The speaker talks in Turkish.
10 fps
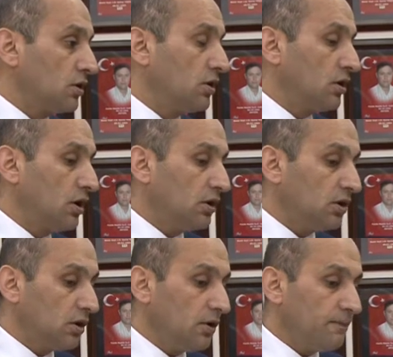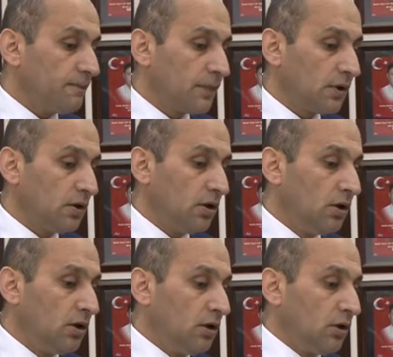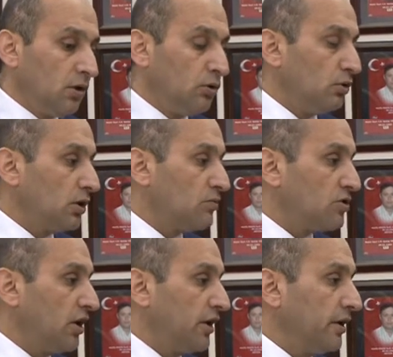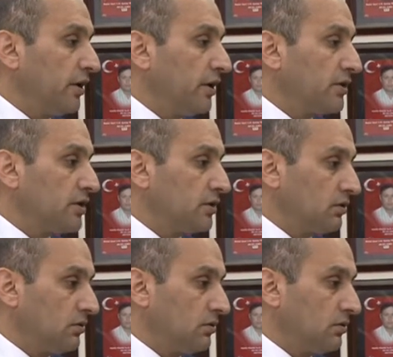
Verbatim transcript: Ki kaldı ki ülkemiz kaynayan kazan